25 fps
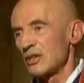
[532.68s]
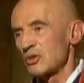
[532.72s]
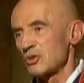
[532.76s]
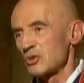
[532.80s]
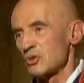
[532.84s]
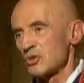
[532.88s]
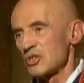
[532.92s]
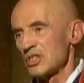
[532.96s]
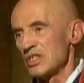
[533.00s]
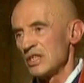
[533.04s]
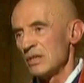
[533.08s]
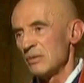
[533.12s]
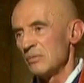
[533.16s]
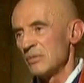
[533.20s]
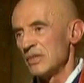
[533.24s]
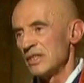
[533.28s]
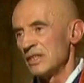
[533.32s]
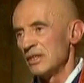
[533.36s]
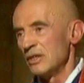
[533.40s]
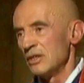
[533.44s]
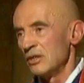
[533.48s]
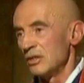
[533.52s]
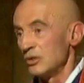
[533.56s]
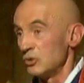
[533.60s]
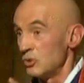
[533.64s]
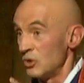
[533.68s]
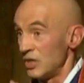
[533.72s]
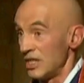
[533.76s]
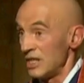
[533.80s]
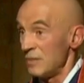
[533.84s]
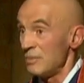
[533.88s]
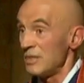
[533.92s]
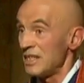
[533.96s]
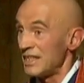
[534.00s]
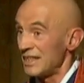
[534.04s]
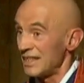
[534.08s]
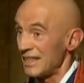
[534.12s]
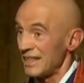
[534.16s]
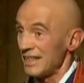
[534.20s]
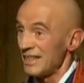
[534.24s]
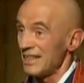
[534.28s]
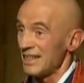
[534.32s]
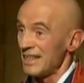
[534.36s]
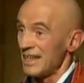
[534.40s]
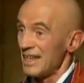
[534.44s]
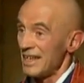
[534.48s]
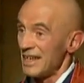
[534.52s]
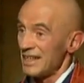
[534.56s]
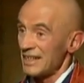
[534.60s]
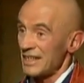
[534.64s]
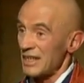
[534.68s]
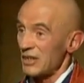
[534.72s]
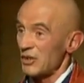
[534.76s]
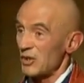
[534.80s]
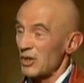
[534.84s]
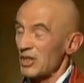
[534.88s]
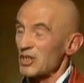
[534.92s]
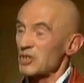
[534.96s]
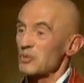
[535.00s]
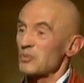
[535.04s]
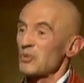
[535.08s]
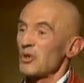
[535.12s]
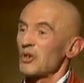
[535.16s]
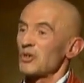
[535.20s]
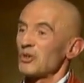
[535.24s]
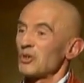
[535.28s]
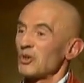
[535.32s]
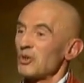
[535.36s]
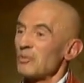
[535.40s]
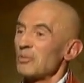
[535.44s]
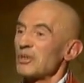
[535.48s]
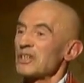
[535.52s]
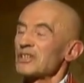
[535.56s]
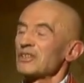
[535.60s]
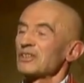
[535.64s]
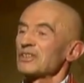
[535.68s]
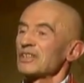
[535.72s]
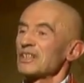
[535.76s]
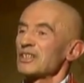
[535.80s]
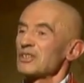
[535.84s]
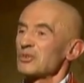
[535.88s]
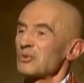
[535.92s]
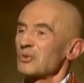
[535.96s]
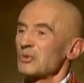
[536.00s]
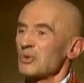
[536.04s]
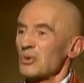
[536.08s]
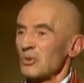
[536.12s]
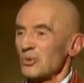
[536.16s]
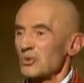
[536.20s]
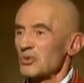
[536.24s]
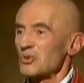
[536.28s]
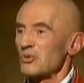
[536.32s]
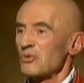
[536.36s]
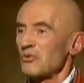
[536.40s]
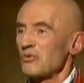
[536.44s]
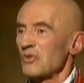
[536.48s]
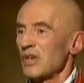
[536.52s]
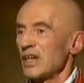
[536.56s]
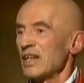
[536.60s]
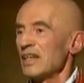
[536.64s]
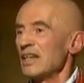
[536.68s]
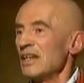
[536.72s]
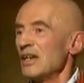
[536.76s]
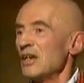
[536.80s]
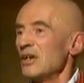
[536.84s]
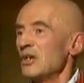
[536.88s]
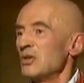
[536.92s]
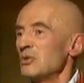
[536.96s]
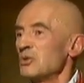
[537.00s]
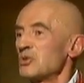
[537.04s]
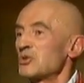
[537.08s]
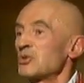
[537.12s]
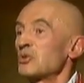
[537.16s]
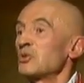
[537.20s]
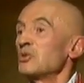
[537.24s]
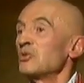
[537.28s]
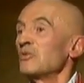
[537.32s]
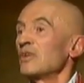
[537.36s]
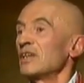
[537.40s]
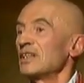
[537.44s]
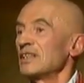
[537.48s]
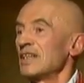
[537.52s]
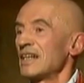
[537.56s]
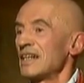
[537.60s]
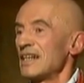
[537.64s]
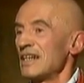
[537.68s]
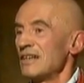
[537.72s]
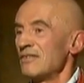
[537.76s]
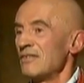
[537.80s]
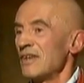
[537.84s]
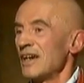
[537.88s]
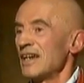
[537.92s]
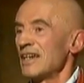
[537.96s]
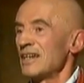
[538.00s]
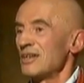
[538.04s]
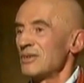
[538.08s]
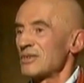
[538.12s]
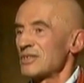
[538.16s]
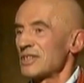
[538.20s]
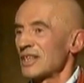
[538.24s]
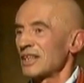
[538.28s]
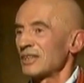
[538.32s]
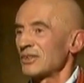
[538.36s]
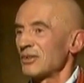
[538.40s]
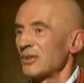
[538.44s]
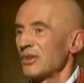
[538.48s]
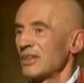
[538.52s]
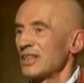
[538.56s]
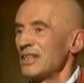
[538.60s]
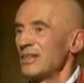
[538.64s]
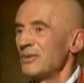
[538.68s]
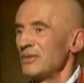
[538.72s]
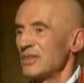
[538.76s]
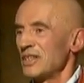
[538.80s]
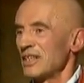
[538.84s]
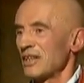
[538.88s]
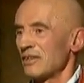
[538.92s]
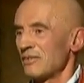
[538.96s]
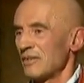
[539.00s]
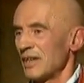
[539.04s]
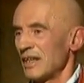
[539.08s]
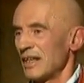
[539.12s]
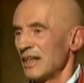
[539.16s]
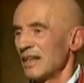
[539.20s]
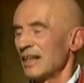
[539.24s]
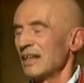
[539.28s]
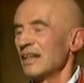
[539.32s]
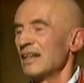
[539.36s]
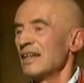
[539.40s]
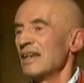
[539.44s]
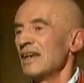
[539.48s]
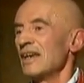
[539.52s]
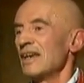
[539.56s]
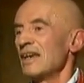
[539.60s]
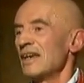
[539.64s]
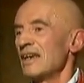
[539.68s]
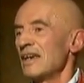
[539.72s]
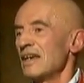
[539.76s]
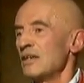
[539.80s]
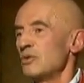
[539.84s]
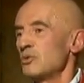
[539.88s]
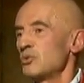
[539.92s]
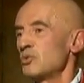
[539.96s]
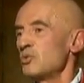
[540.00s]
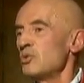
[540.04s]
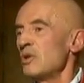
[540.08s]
quelque chose de limité, qui correspond à une représentation que l'on se fait de ce que devrait être l'éveil, le satori, le nirvana. Et du